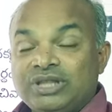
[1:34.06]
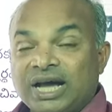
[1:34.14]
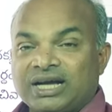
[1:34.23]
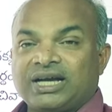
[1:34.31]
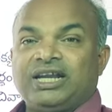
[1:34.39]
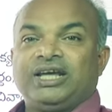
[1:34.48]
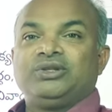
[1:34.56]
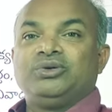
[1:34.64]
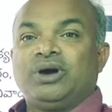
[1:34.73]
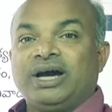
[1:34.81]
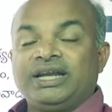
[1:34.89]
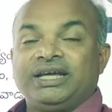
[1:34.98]
దక్కలేదు
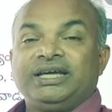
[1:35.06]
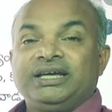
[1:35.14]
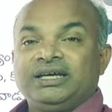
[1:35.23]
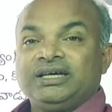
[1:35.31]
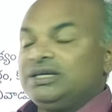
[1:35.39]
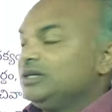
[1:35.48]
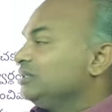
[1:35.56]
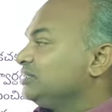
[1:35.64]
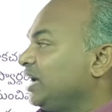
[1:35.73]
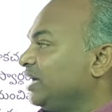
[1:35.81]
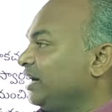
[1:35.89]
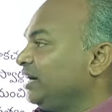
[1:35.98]
అని
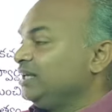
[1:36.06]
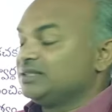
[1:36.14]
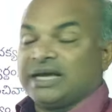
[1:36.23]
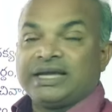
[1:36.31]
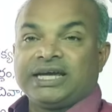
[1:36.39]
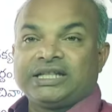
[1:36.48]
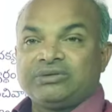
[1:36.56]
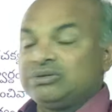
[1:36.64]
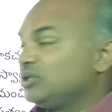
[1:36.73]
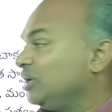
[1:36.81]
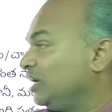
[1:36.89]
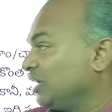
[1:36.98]
సాయిరెడ్డి సంకేతం
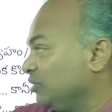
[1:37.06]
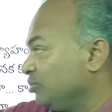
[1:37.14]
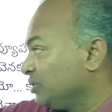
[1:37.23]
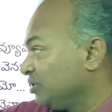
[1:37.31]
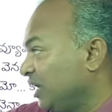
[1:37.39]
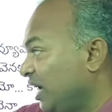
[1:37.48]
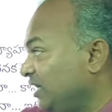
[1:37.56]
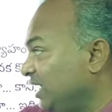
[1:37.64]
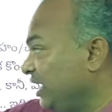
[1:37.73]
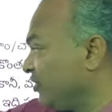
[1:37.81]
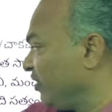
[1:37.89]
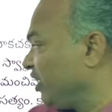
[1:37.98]
ఇస్తున్నట్టు కనిపిస్తుంది అదే
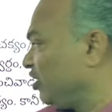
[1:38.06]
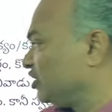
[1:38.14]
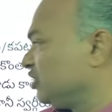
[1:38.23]
ట్వీట్లో